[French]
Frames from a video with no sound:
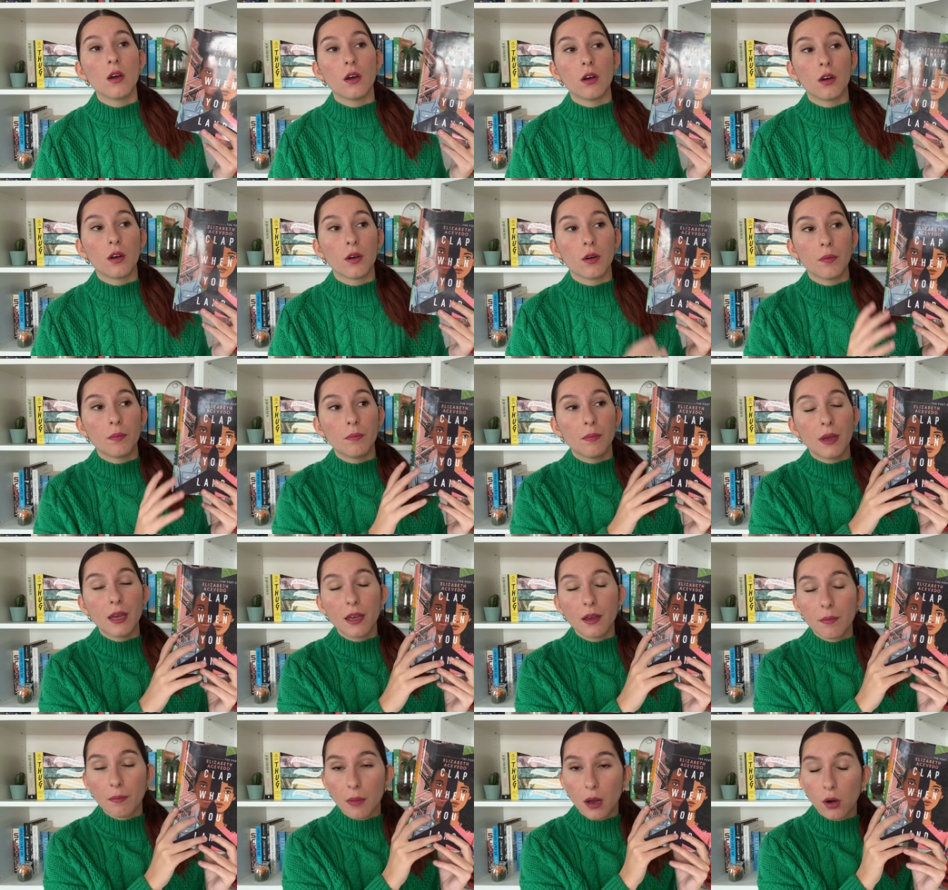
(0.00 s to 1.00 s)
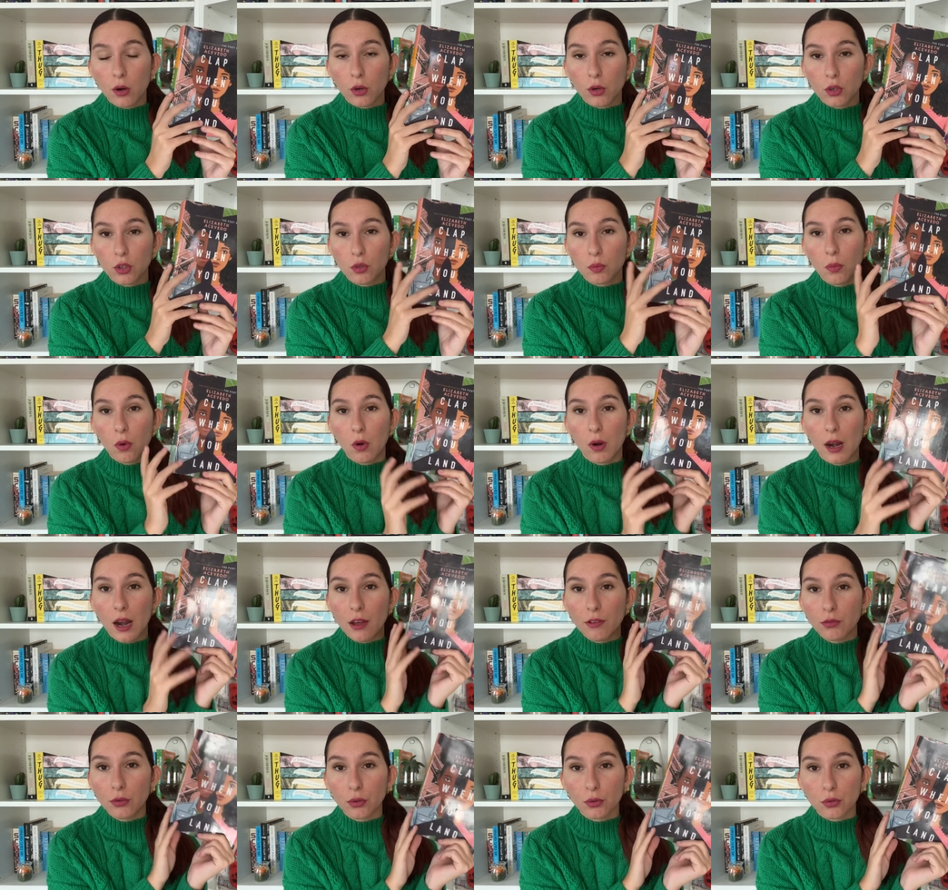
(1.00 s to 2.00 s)
euh, mais malheureusement
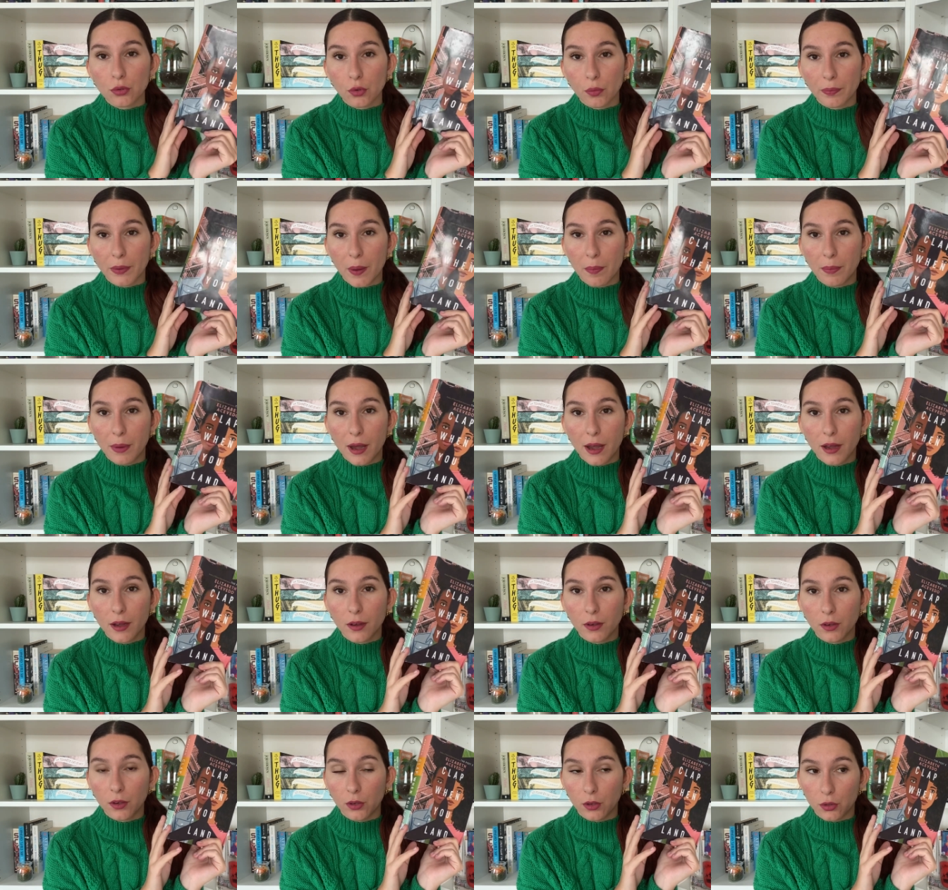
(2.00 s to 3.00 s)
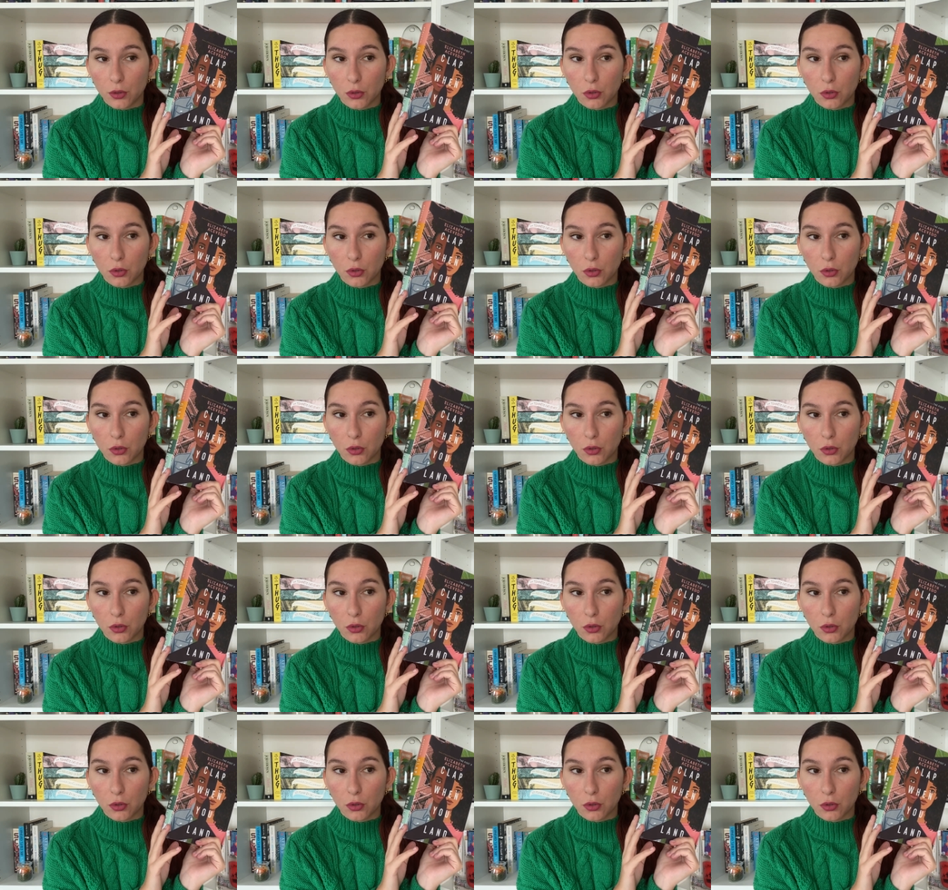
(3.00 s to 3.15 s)
l'avion de son papa euh,